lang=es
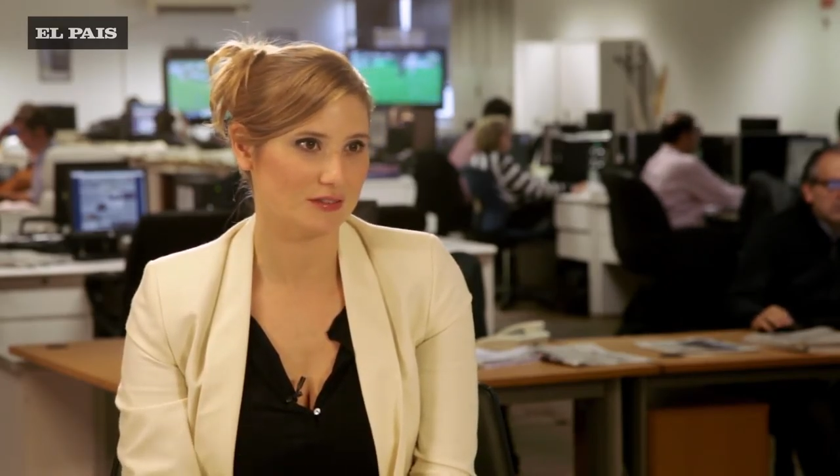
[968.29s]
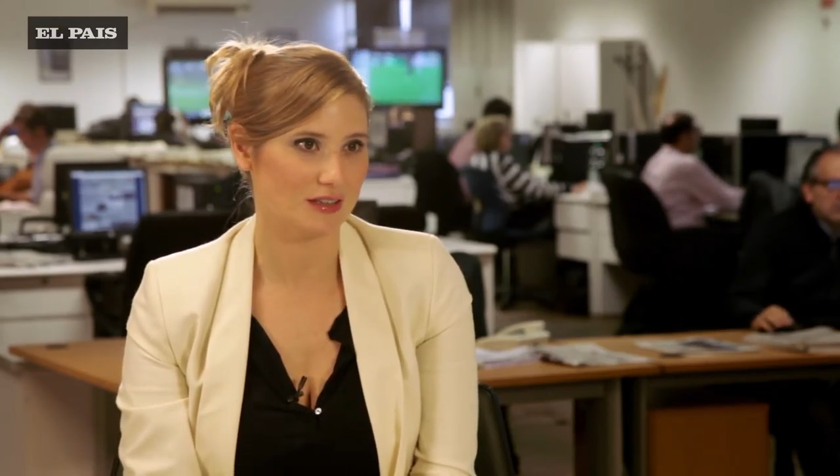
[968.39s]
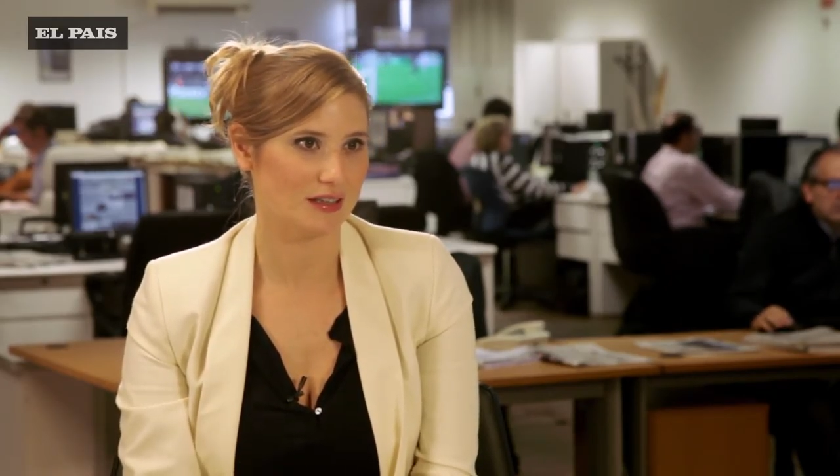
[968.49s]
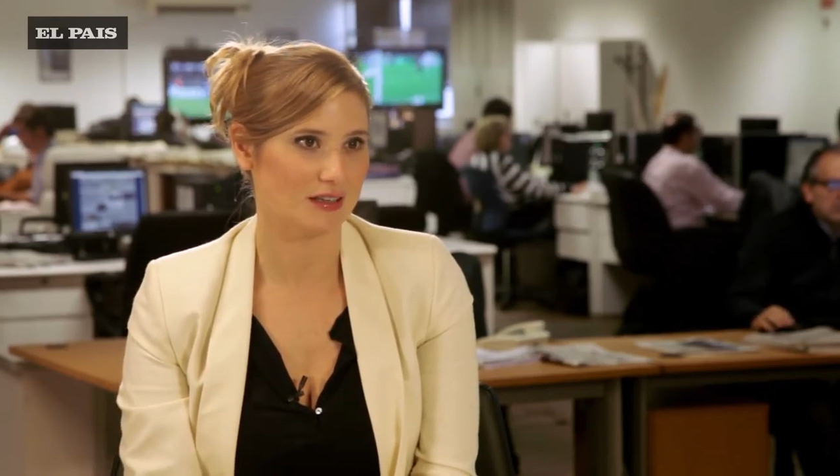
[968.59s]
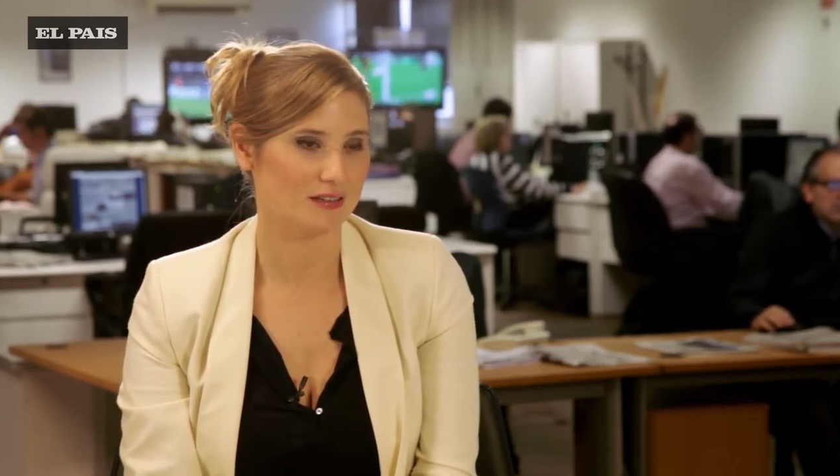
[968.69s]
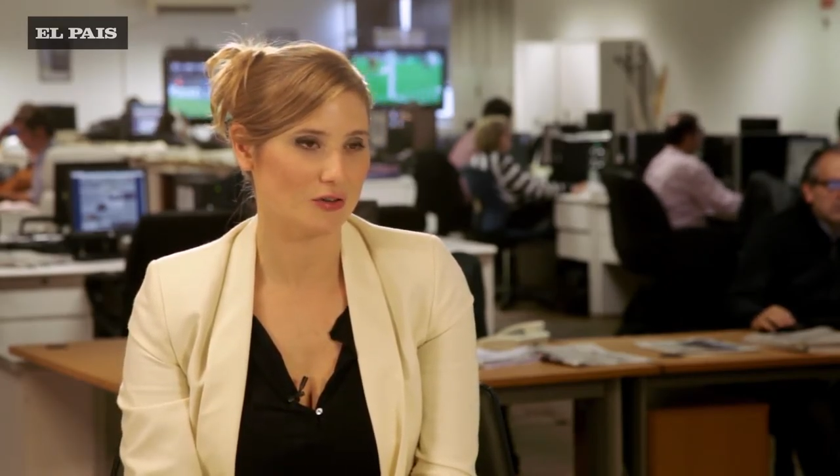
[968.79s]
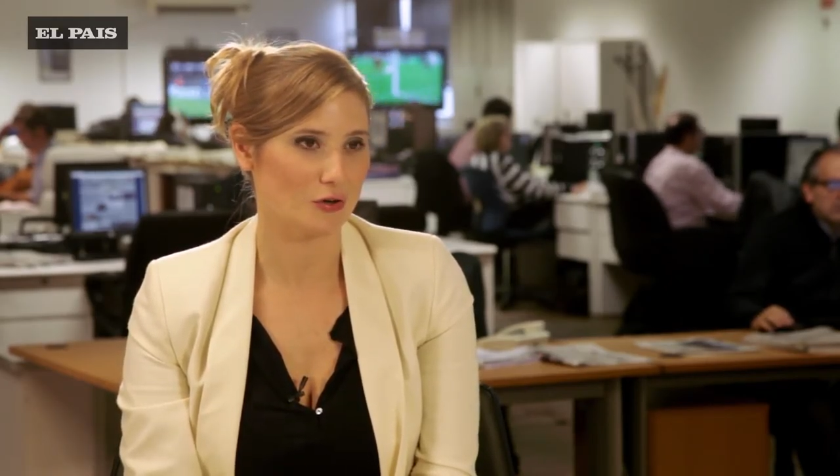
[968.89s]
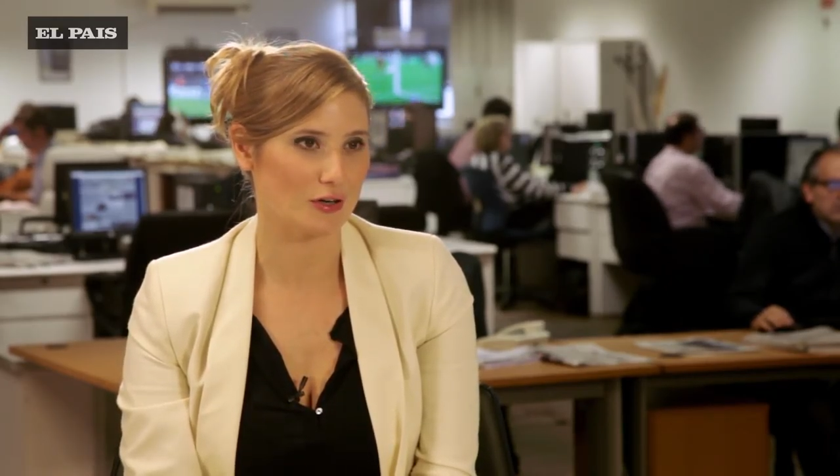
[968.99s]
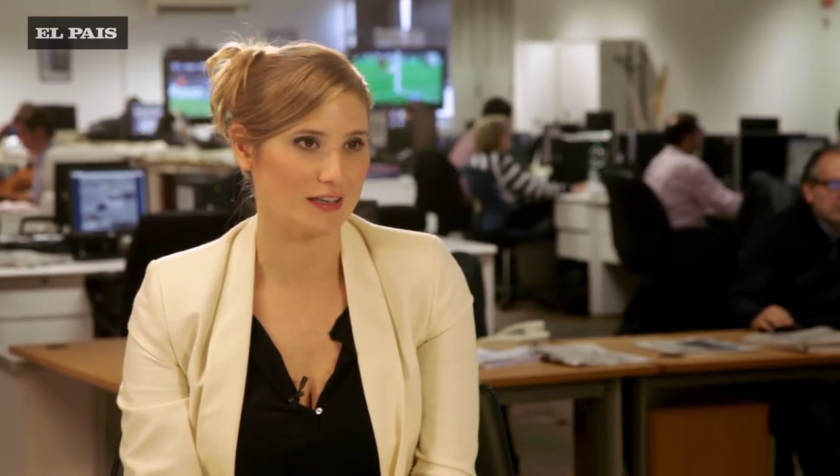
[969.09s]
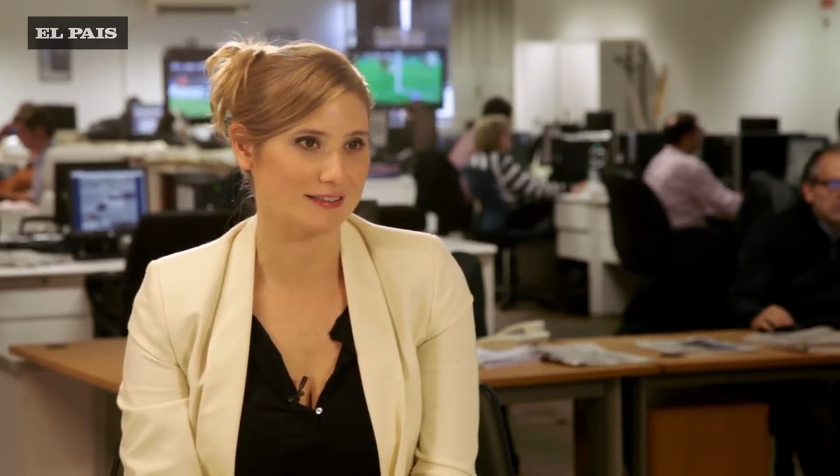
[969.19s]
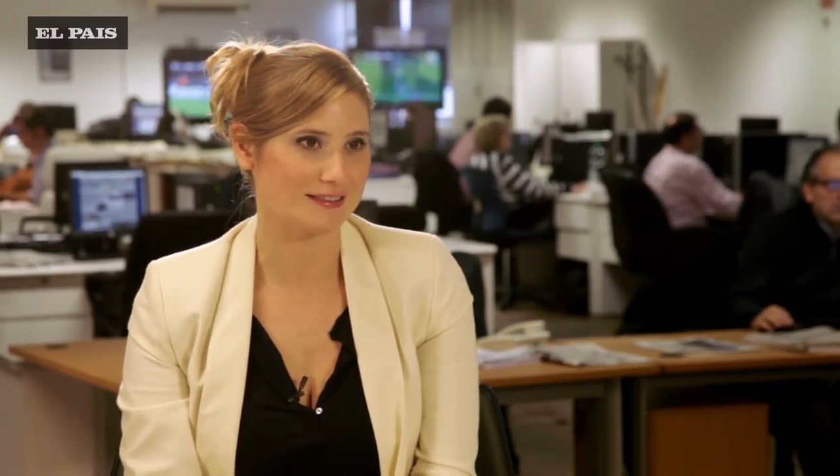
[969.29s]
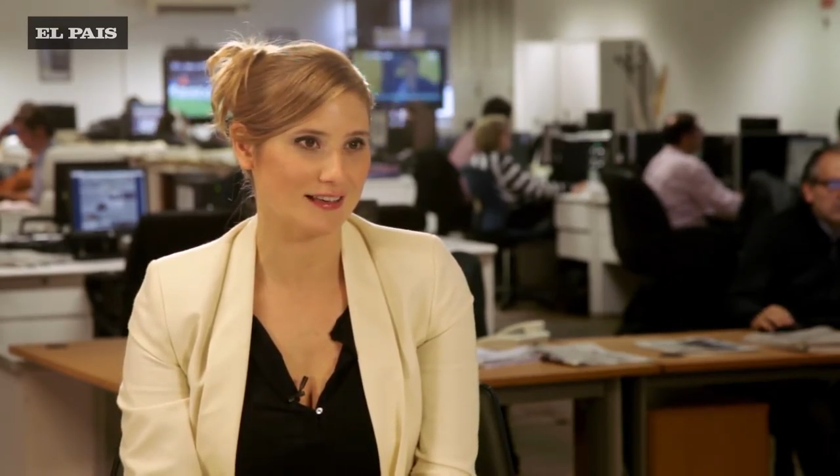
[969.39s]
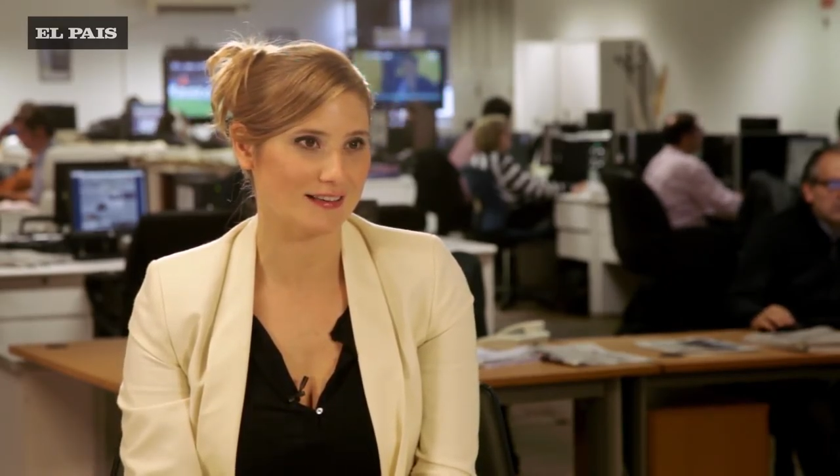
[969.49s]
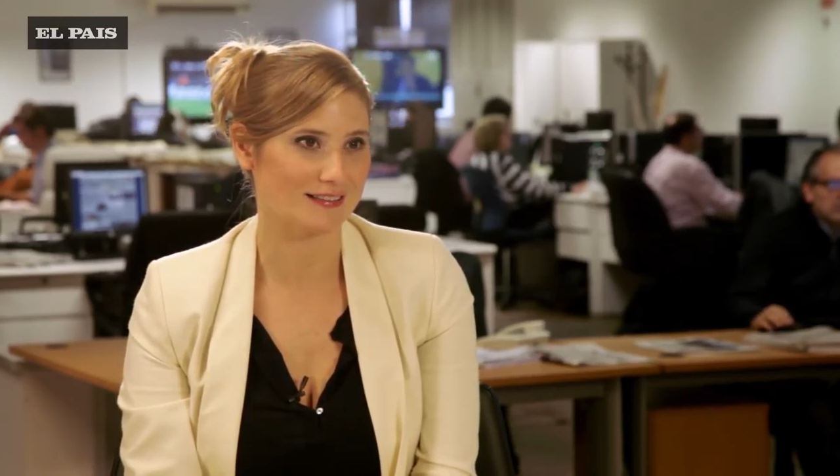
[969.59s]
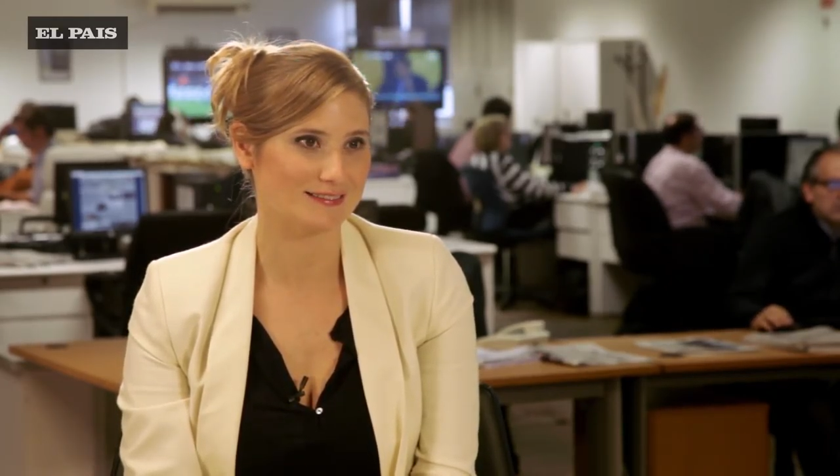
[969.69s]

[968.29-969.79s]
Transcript: de organizar